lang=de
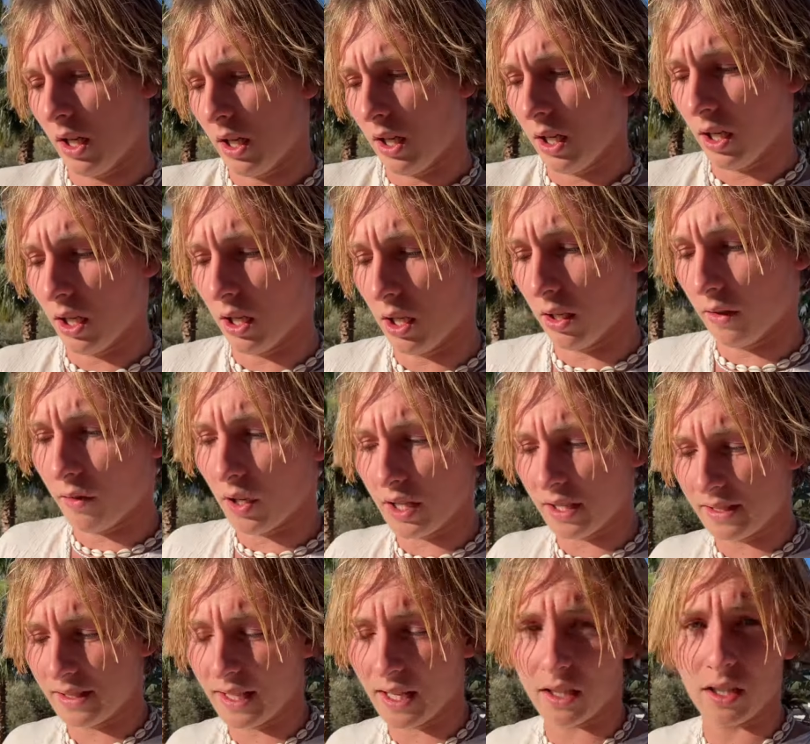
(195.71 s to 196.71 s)
Äh, war es
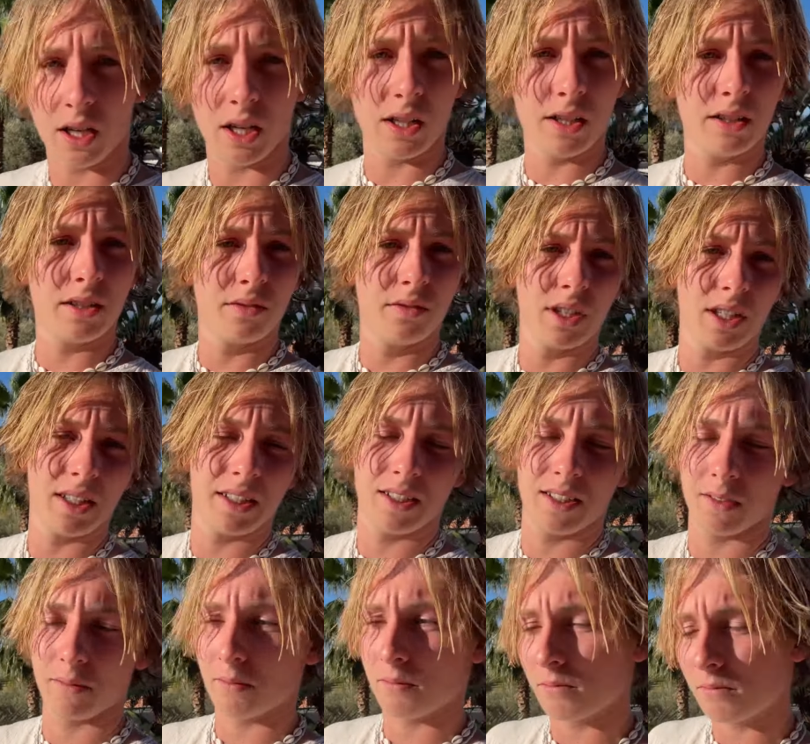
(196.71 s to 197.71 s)
sehr kalt, wirklich
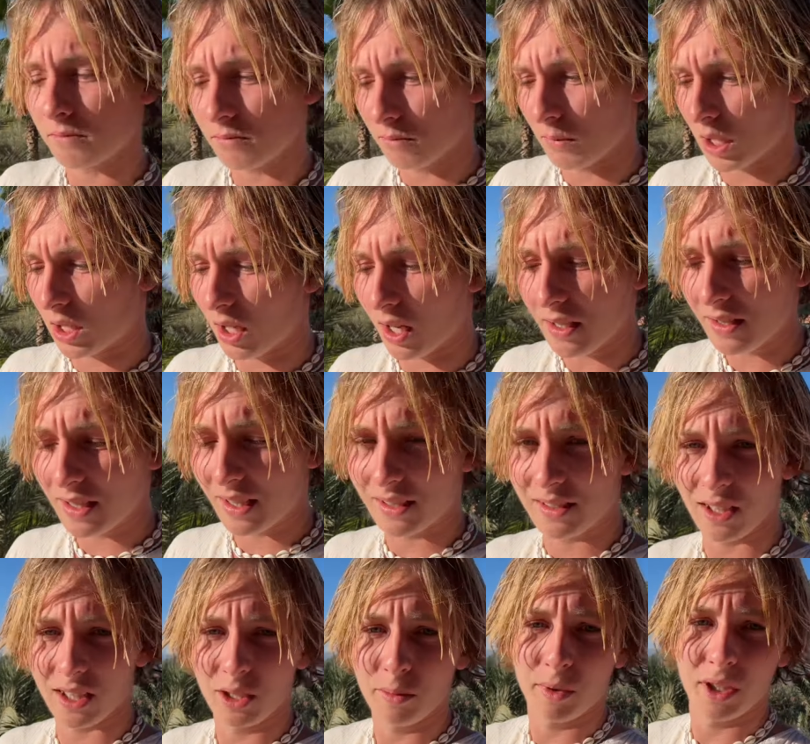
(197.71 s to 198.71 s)
man kann sich
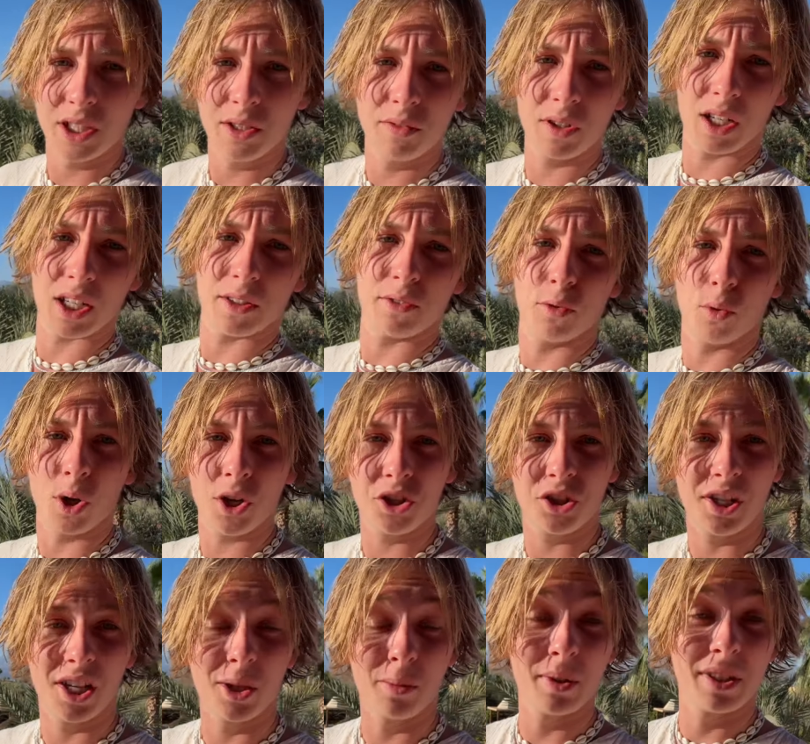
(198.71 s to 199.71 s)
halt immer nie wirklich
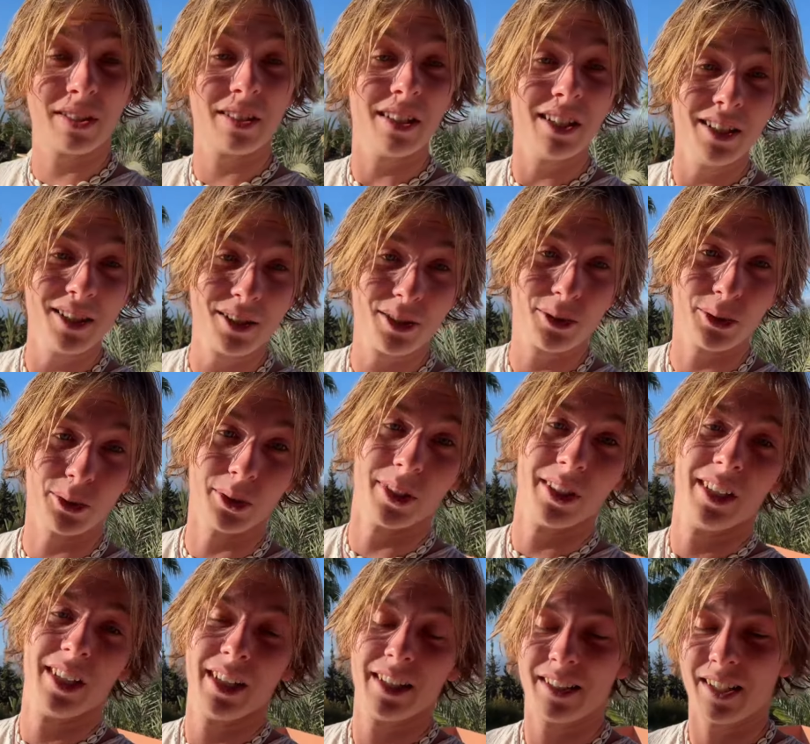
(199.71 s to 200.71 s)
vorstellen, aber es ist so.
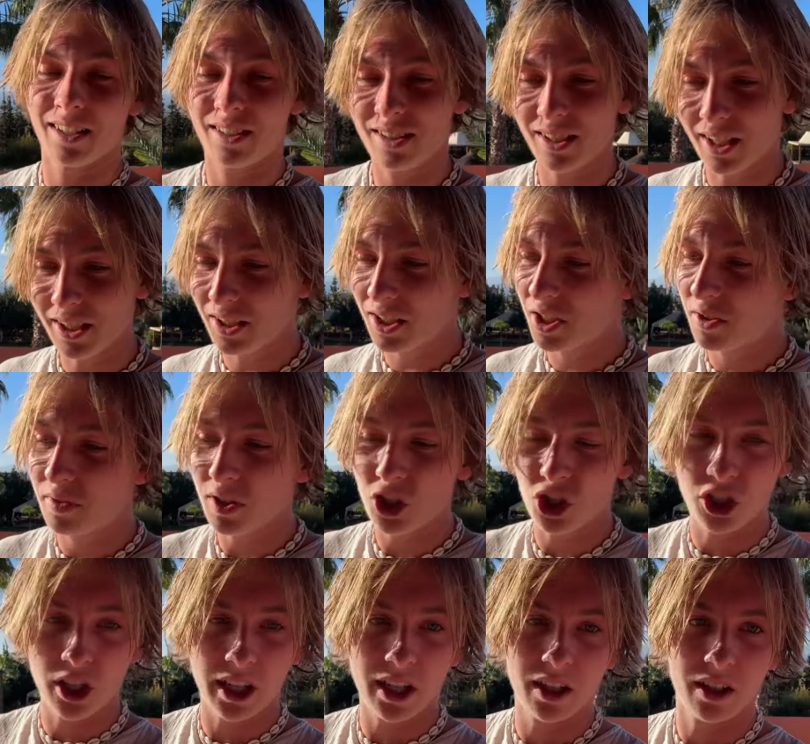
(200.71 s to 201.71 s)
Der Sand ist wie
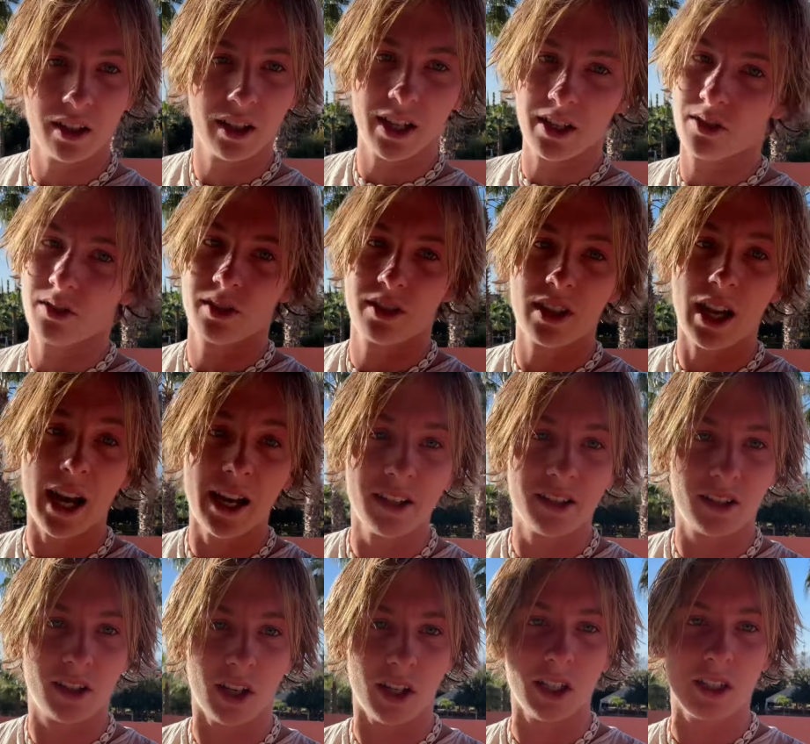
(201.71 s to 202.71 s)
Schnee, also es ist
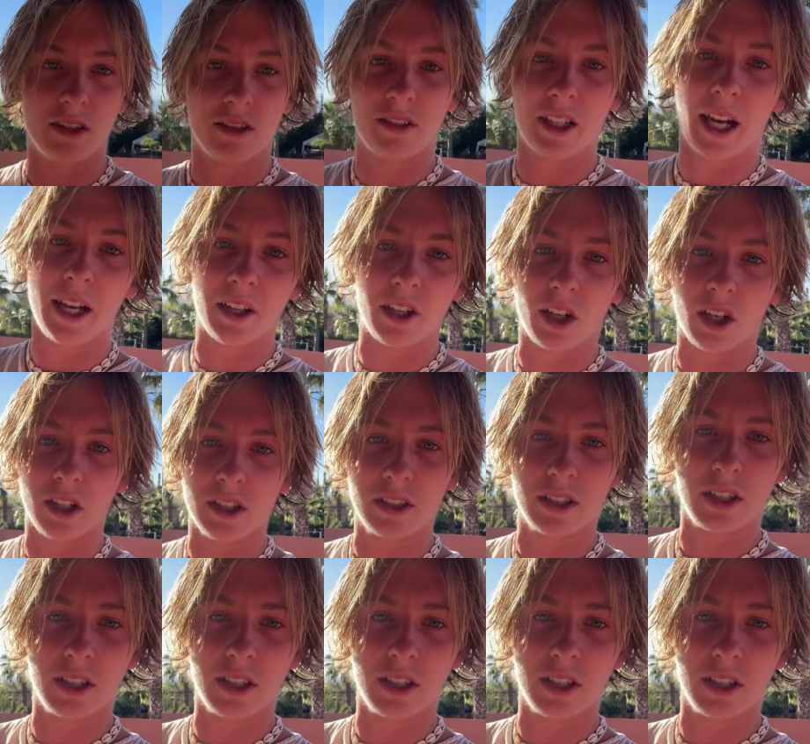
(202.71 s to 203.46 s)
eiskalt, 3 Grad.